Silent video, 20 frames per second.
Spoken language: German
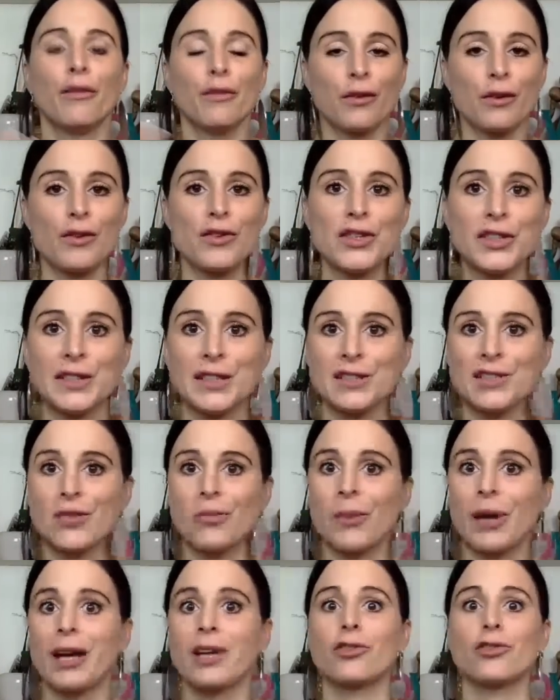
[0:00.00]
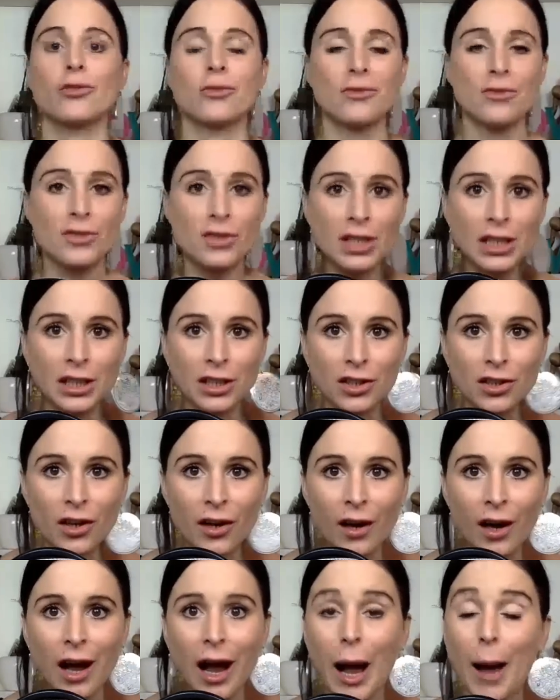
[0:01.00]
fühlen sich diese Menschen
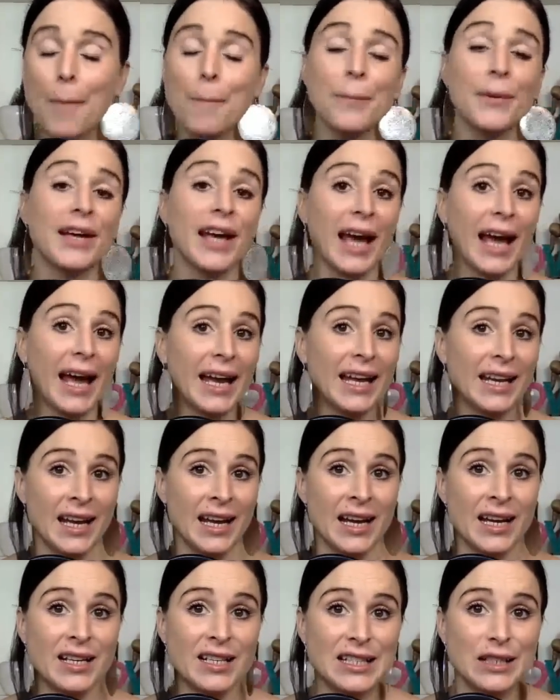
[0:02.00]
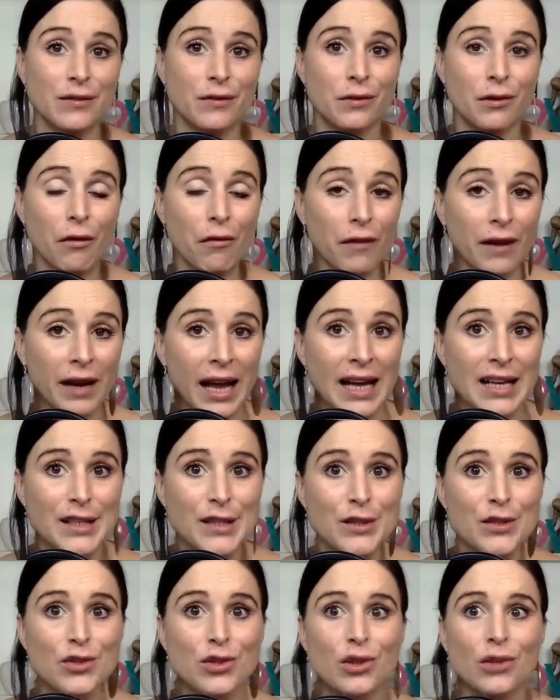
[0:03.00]
sicher, haben keine Angst davor,
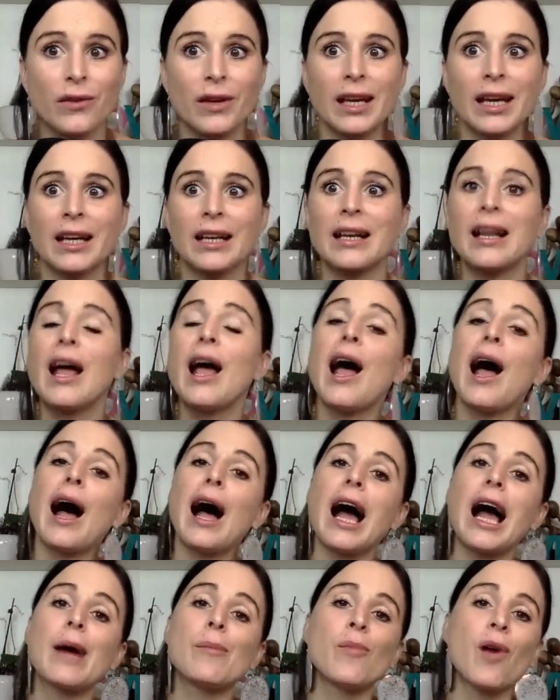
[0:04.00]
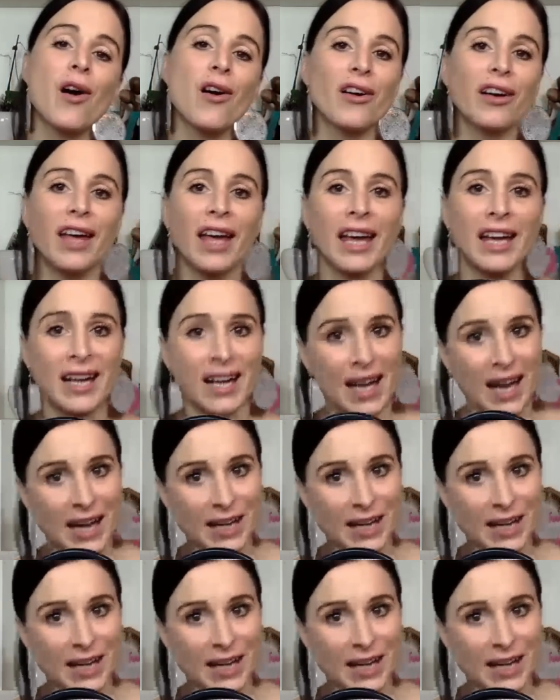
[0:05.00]
verlassen zu werden, haben auch keine